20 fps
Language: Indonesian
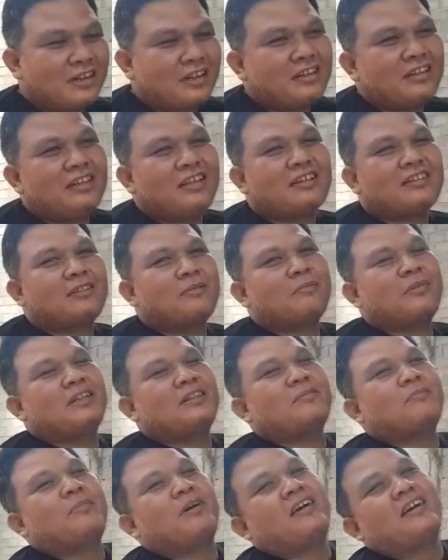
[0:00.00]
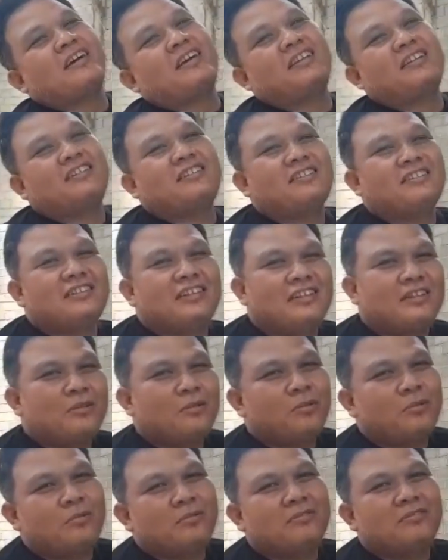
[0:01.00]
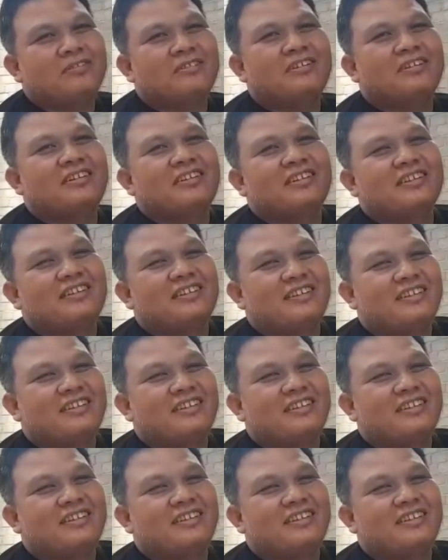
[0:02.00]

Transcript: dengan yang teman-teman gitu. Gitu Pak ya.